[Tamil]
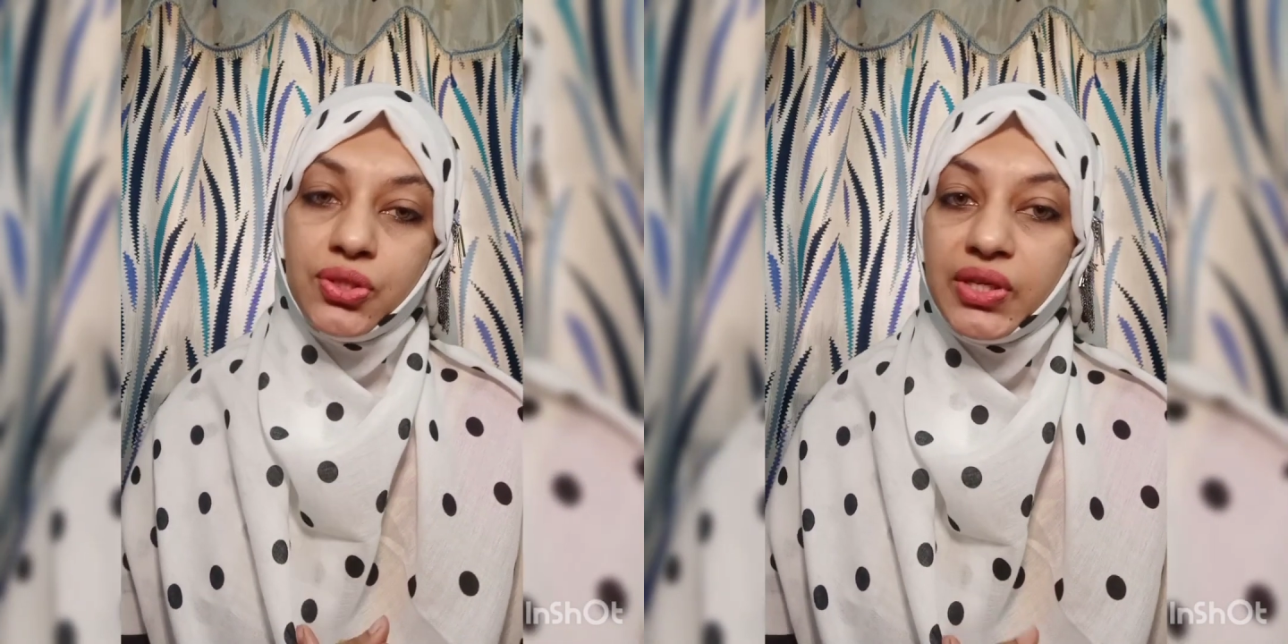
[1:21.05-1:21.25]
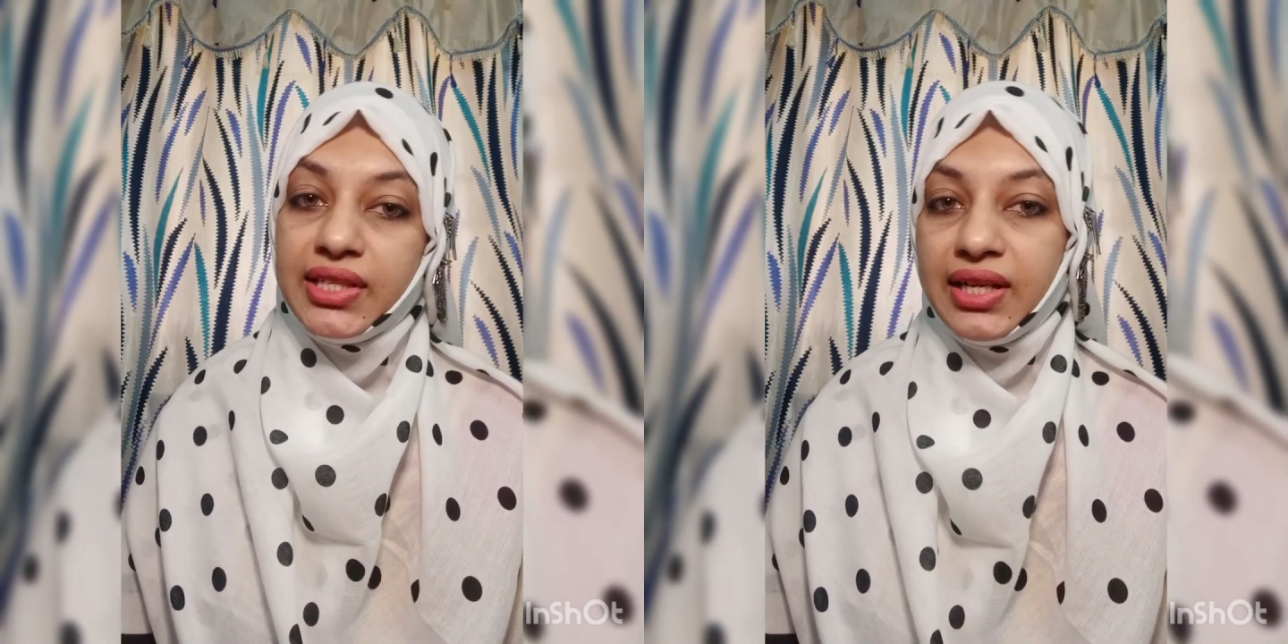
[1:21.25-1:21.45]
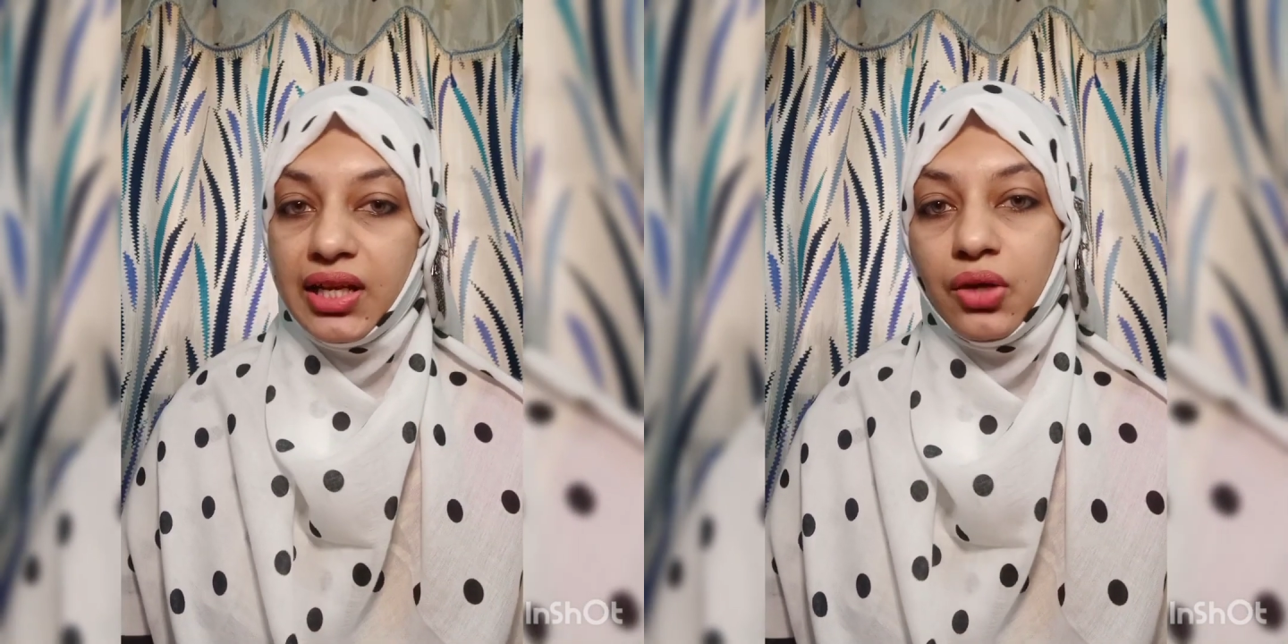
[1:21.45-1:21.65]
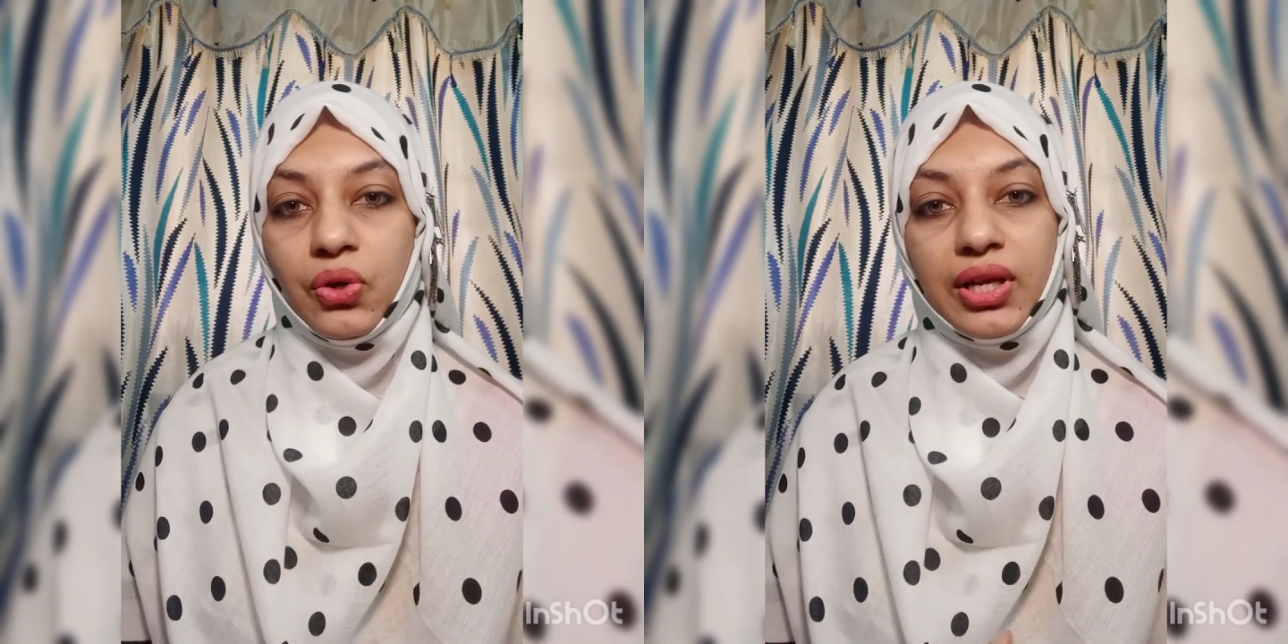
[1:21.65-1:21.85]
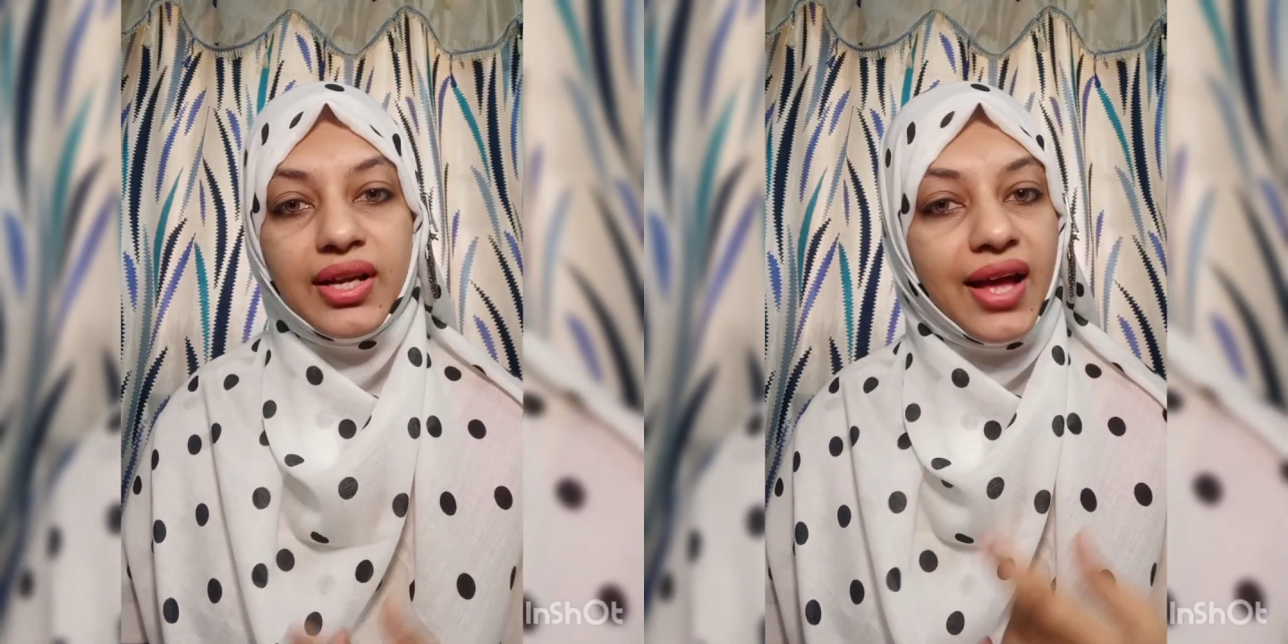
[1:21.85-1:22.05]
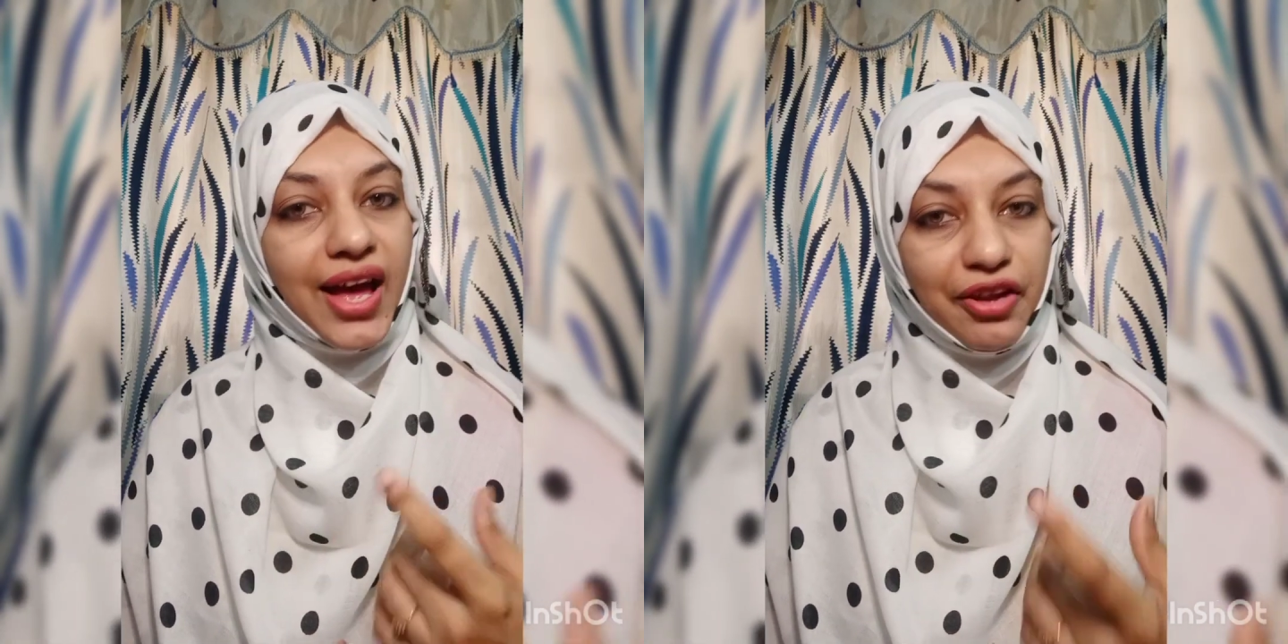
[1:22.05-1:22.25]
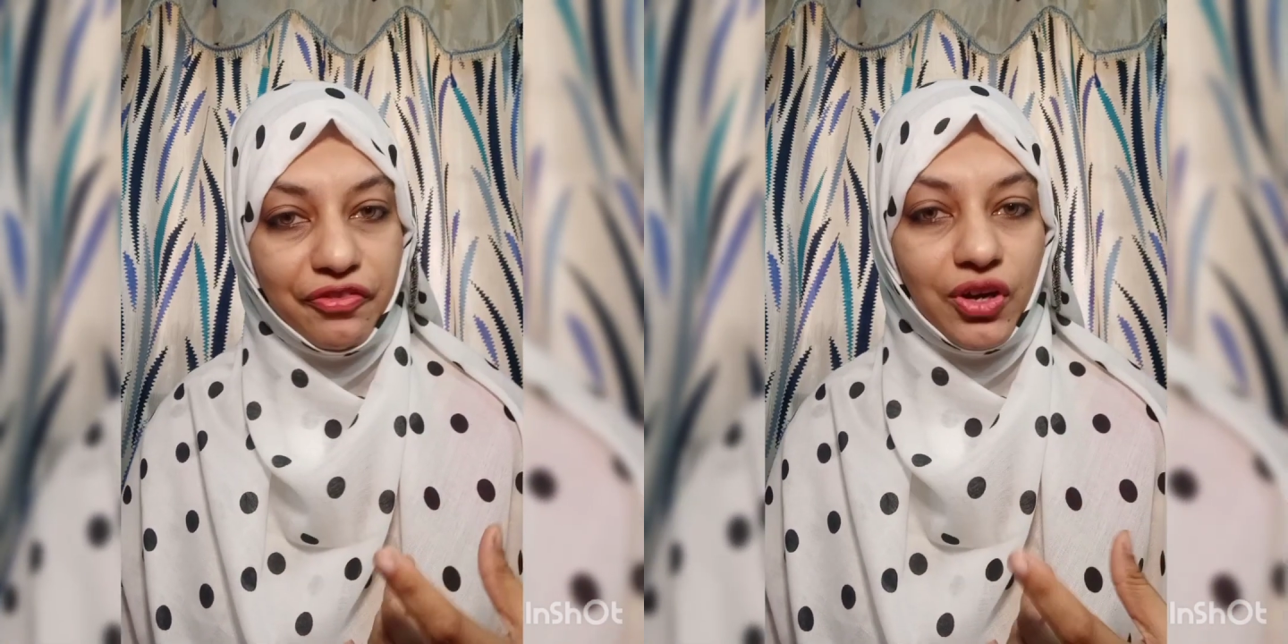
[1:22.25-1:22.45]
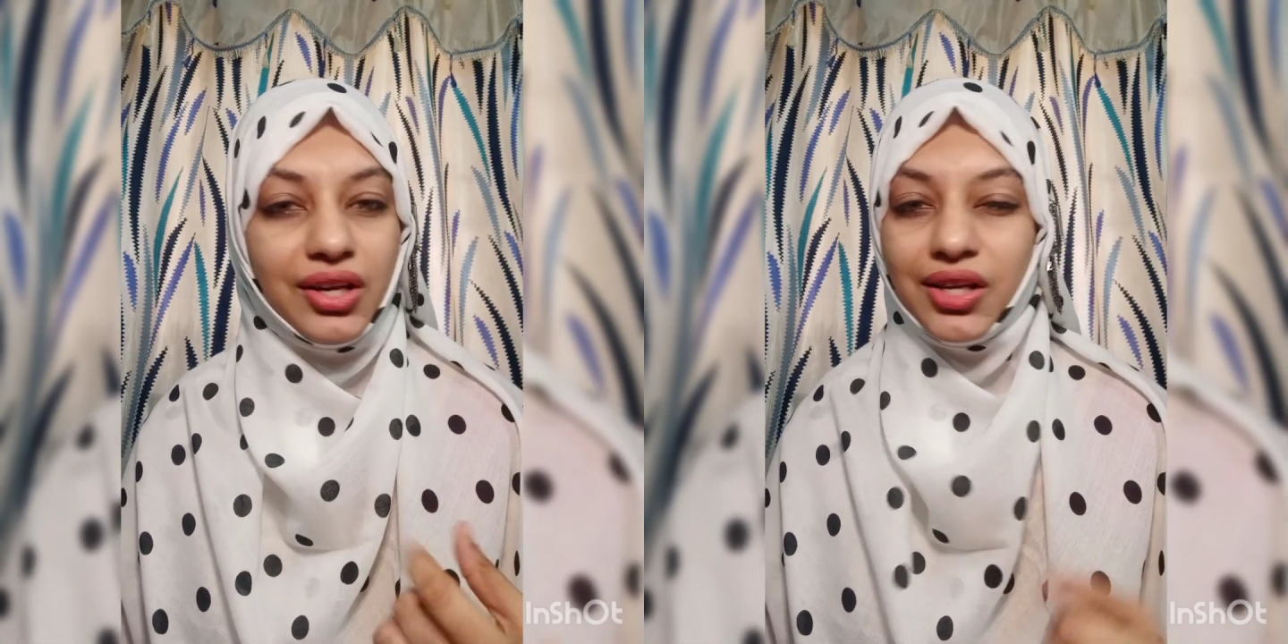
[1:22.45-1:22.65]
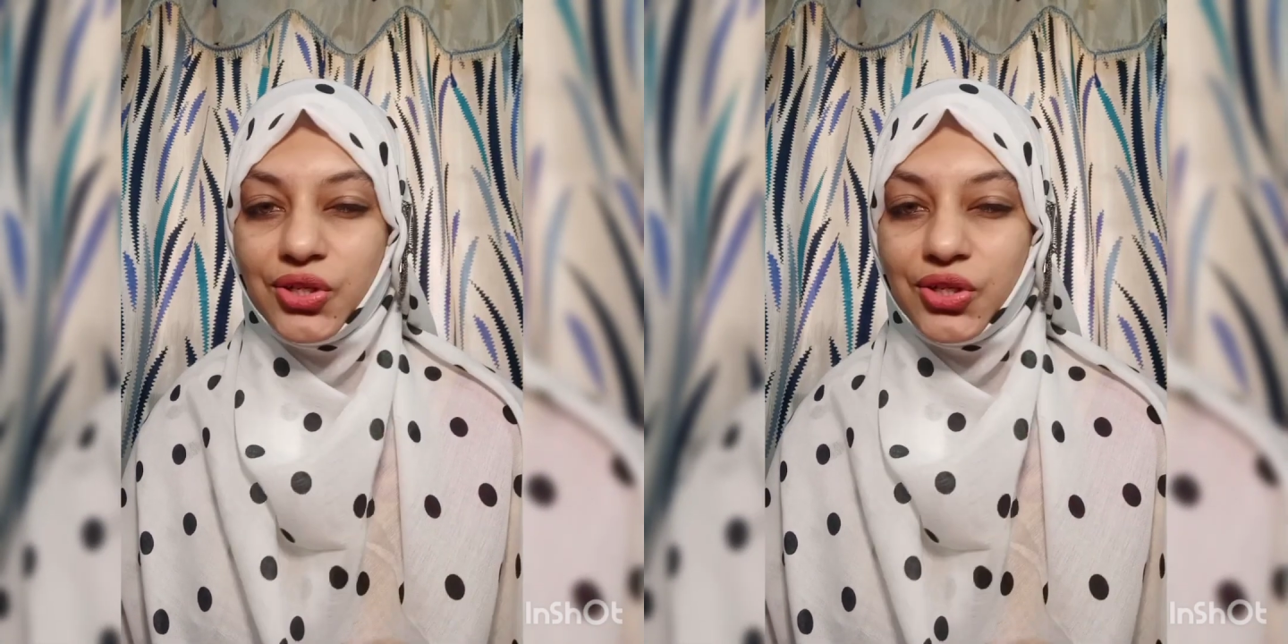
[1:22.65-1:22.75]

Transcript: ஸோ இதனால் உங்களுக்கு ஹேர் ஃபால்